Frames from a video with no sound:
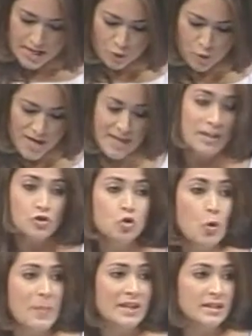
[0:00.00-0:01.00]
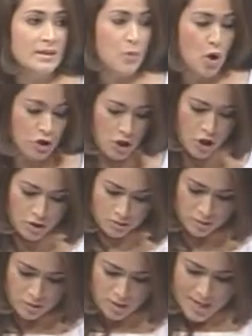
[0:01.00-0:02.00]
que cuidan su patrimonio,
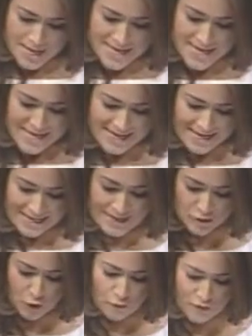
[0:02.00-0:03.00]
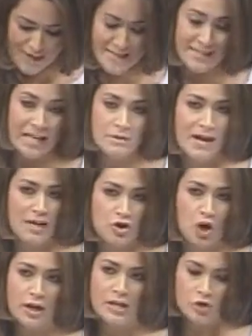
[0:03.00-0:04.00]
que les ofrecen
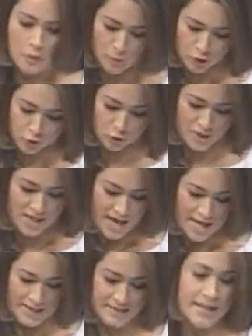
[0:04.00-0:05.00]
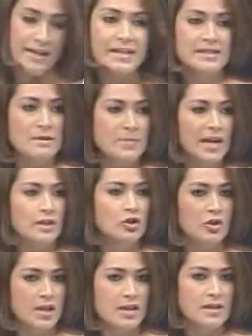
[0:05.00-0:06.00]
mayores oportunidades de
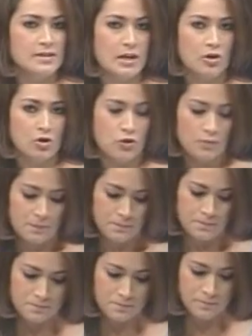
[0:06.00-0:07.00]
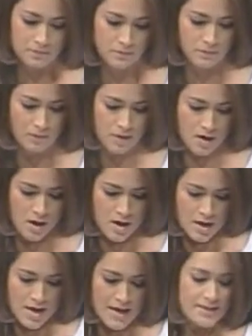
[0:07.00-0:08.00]
crecimiento y de desarrollo.
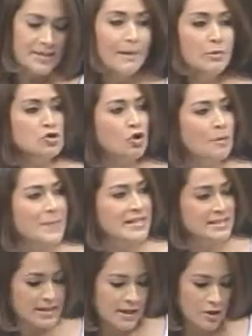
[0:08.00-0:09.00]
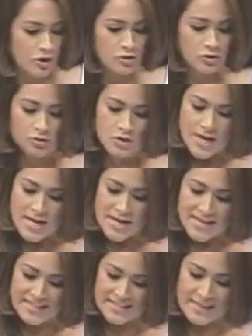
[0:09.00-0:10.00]
Estamos convencidos
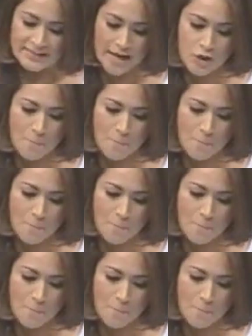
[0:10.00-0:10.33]
que se han